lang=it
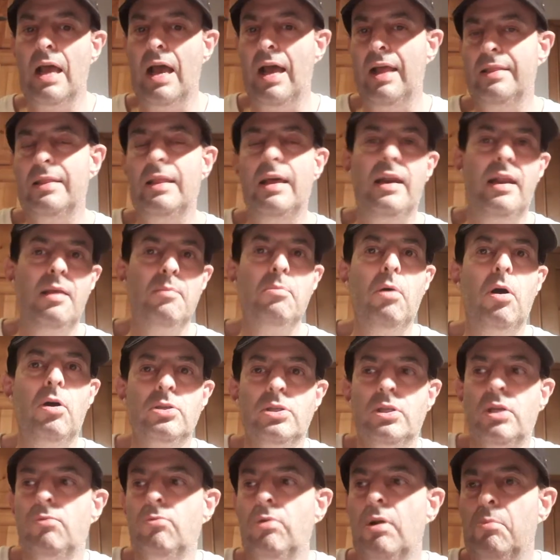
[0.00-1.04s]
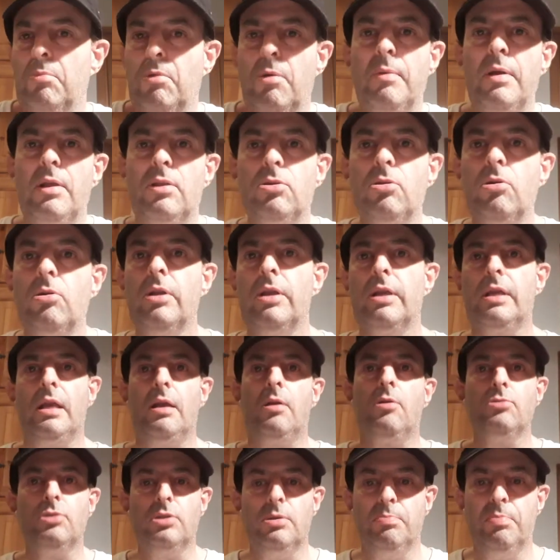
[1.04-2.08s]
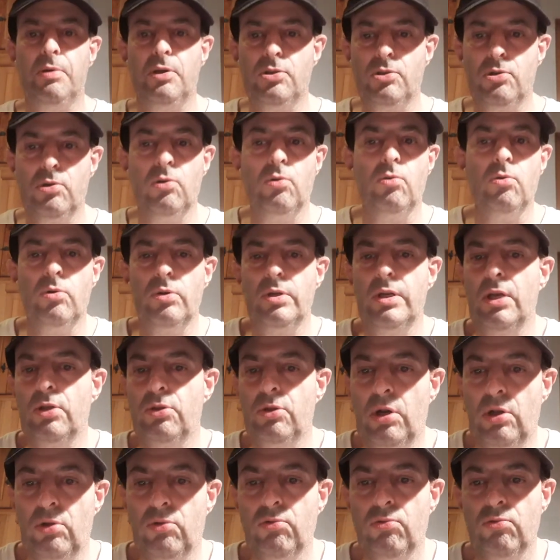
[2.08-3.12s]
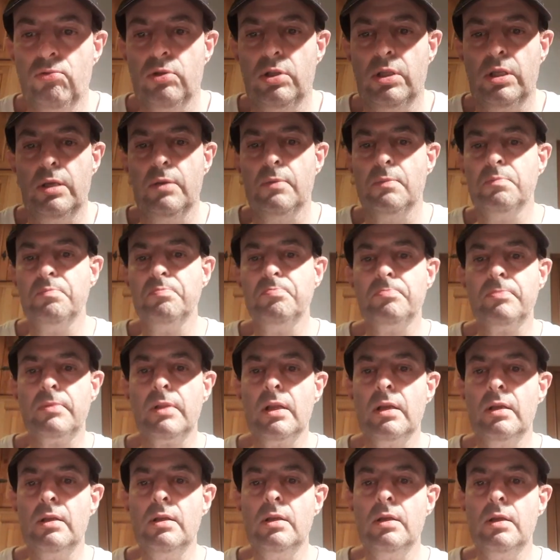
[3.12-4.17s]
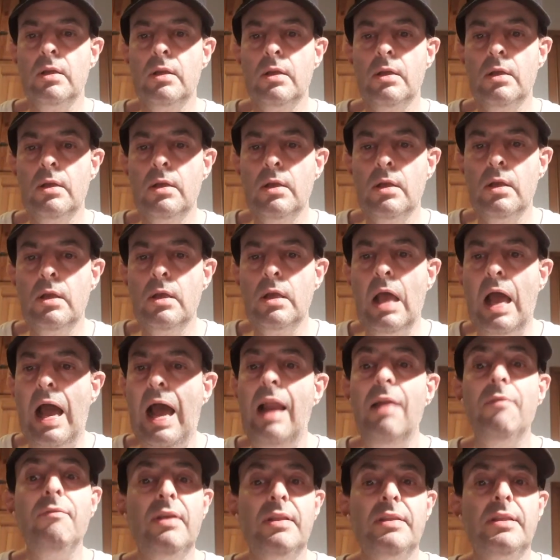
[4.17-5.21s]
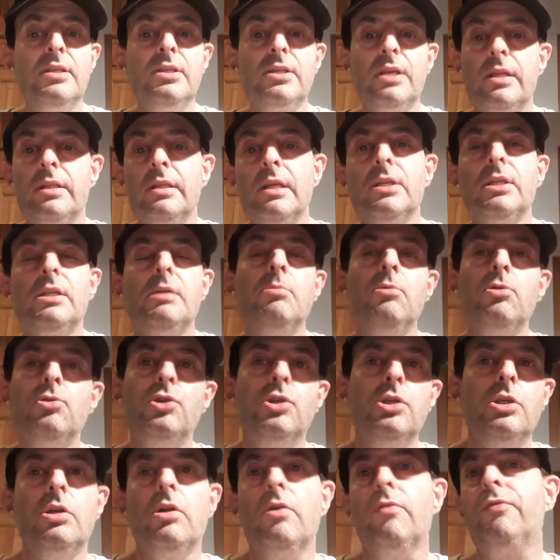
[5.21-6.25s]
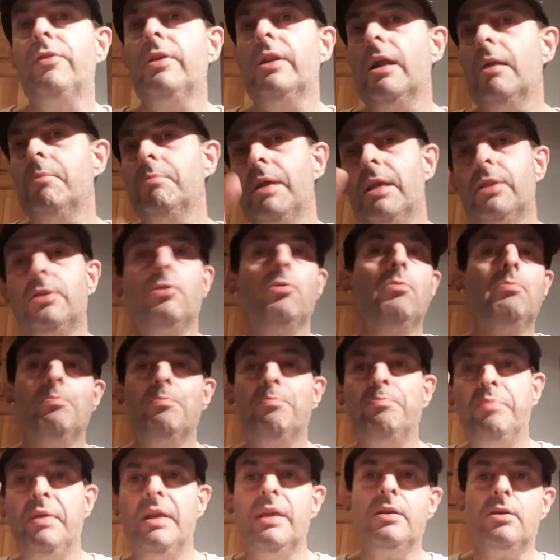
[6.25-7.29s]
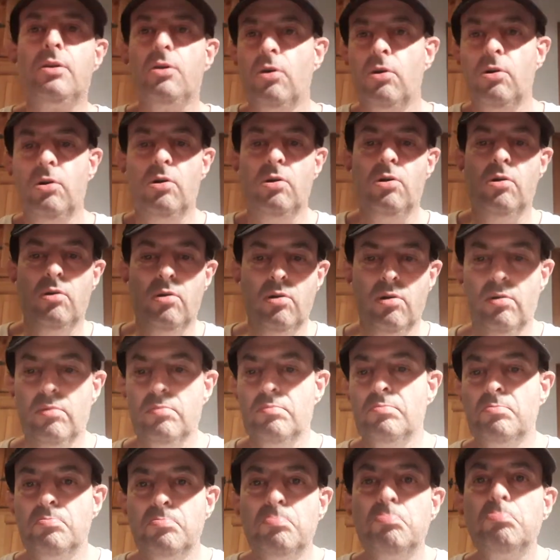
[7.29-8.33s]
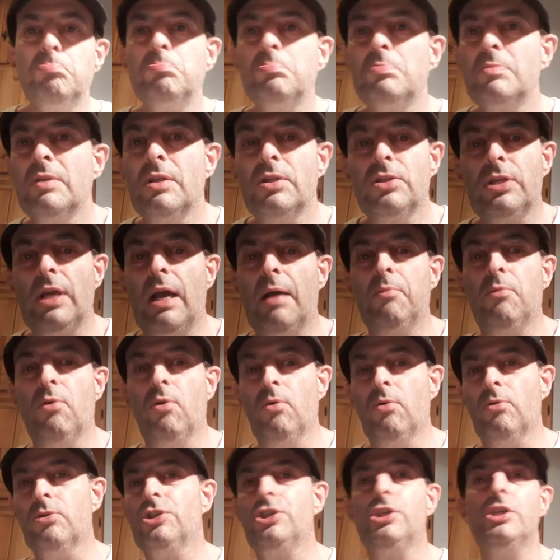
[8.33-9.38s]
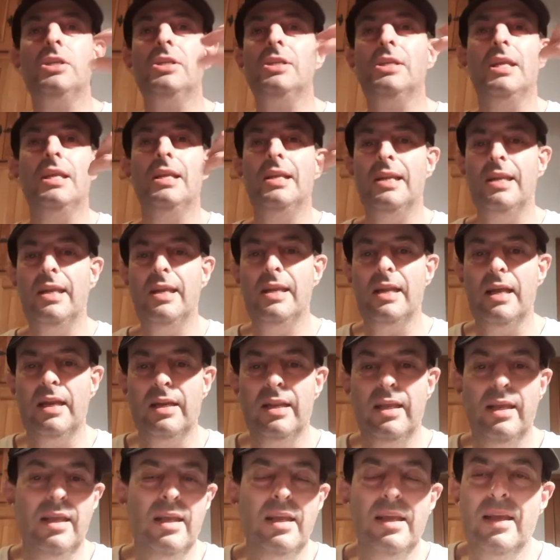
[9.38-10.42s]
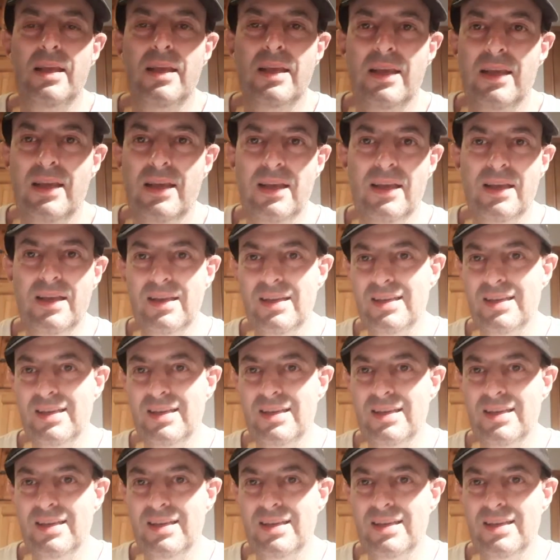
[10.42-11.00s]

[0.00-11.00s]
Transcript: andare ai boss in quel momento lì che così poi sono dietro a tutti. Al ventisettesimo giro finalmente un piccolo, diciamo, scintillina di,